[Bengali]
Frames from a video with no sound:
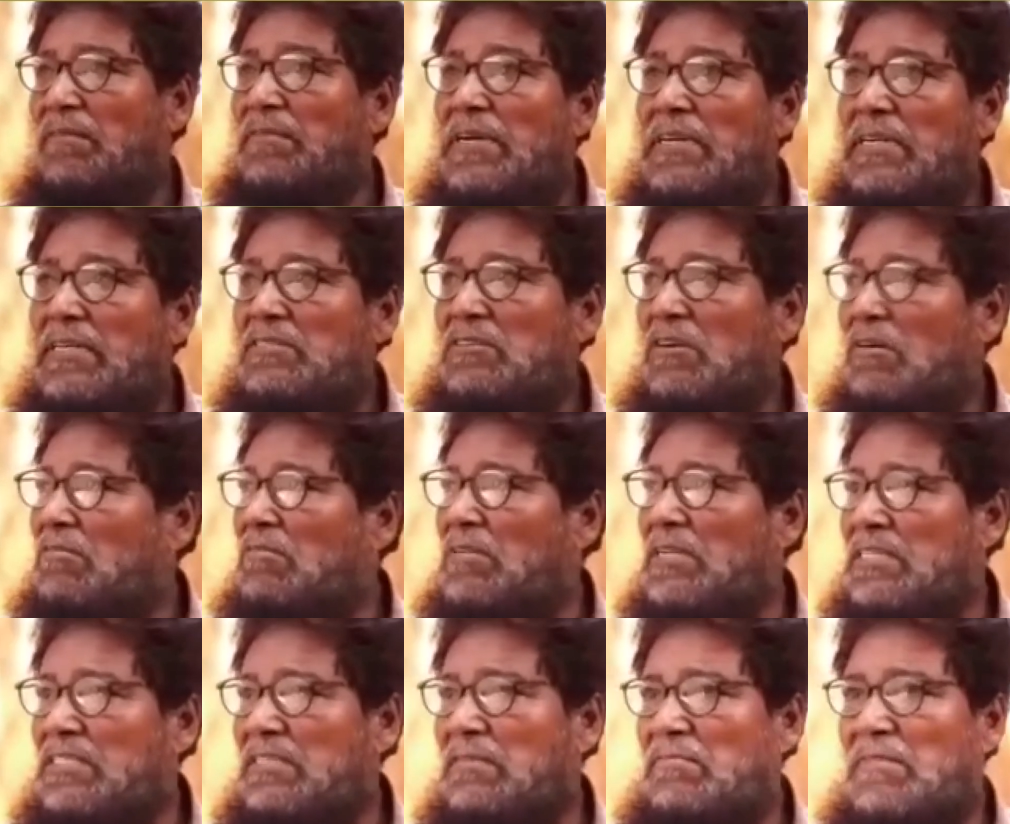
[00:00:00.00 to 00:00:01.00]
আমাকে
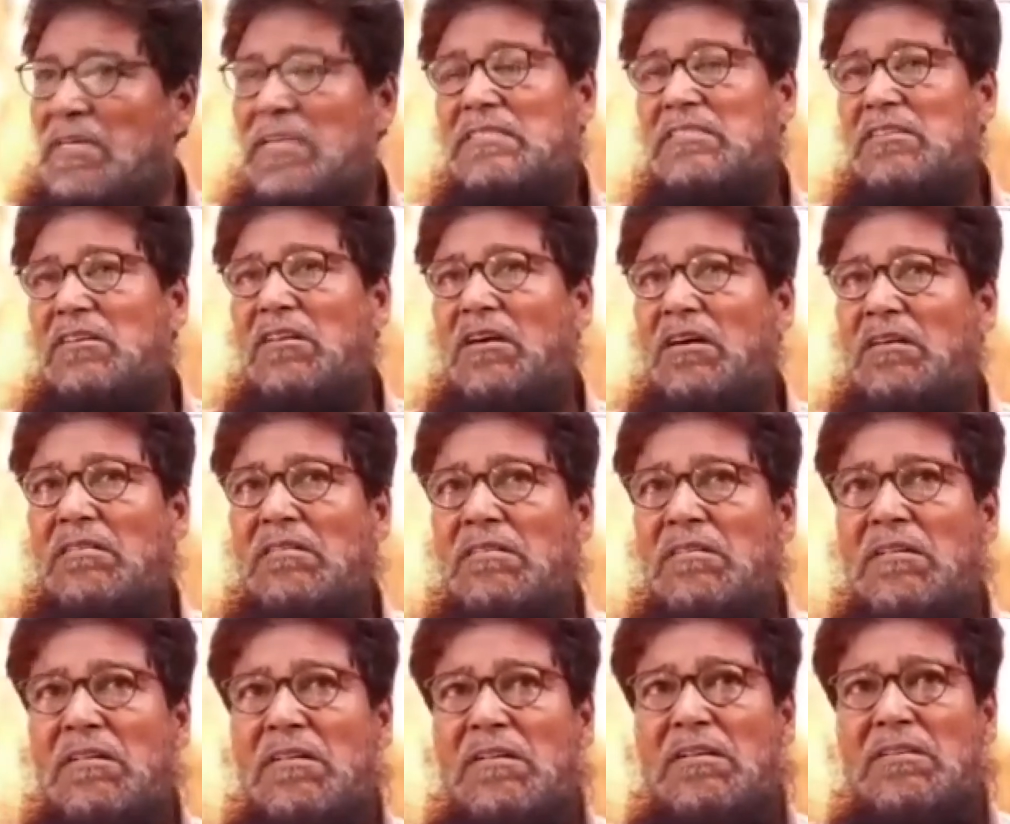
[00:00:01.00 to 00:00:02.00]
যখন হিসাব দেখছিল
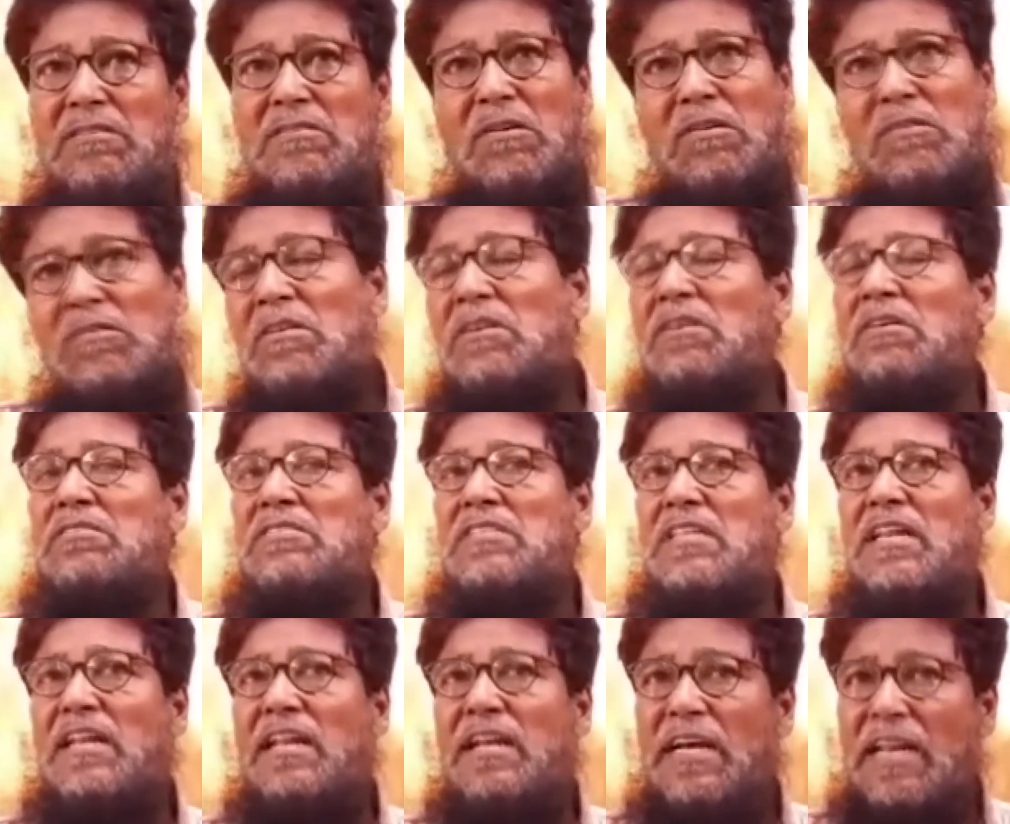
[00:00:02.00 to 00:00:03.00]
তখন এই
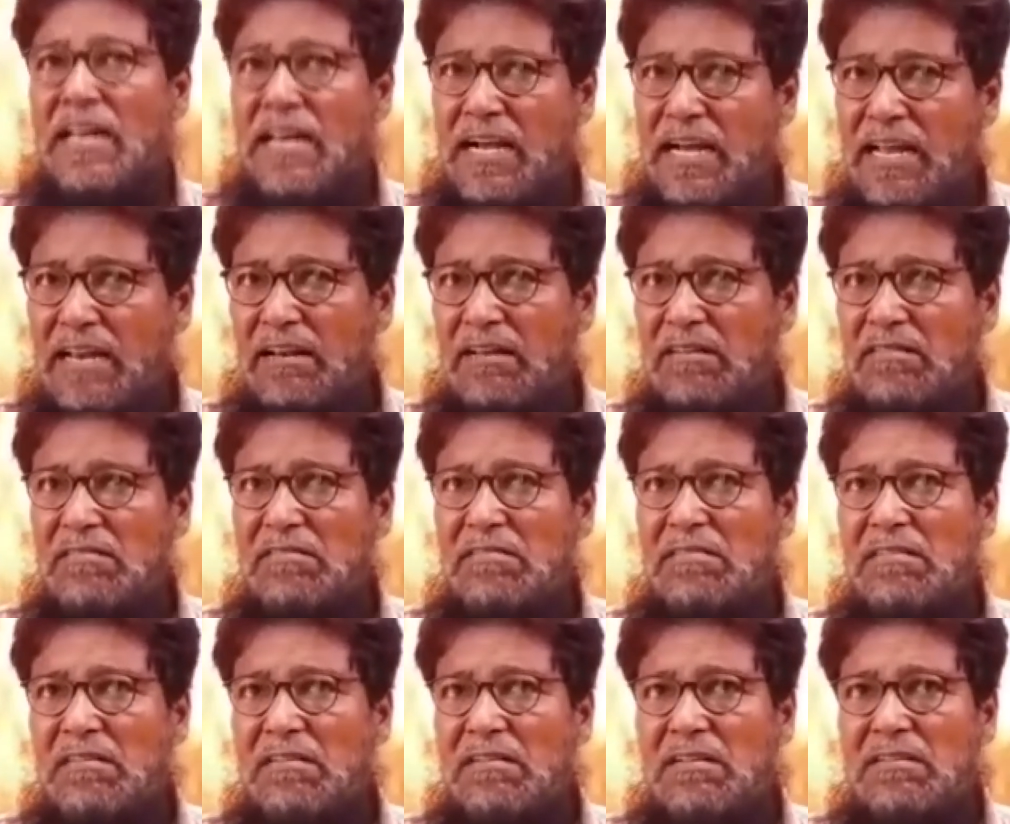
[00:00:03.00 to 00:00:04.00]
অশ্লীল গালাগাল
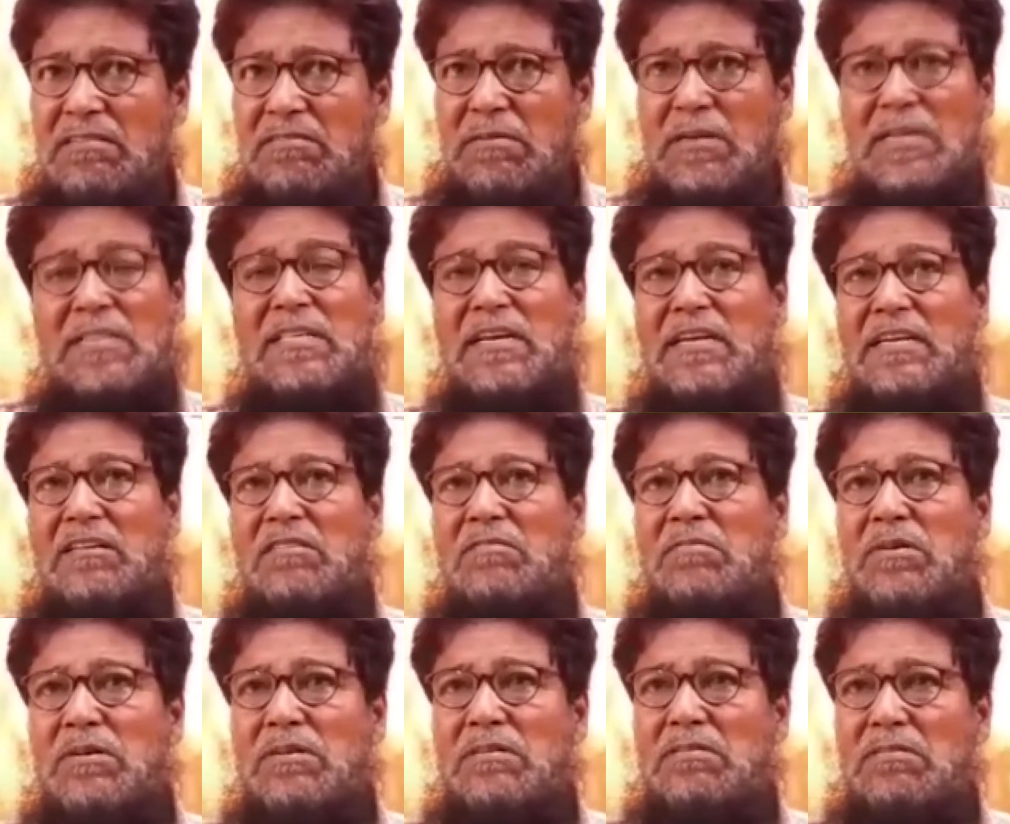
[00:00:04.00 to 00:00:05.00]
তোকে দেখে
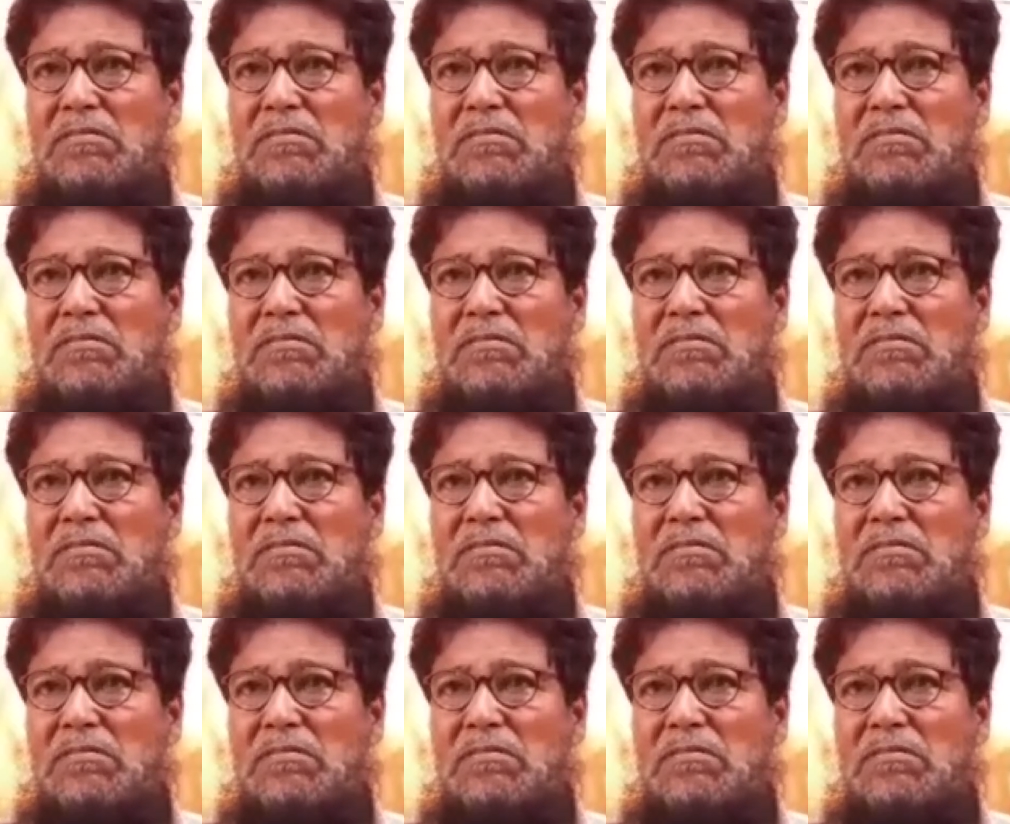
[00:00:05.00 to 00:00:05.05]
নেব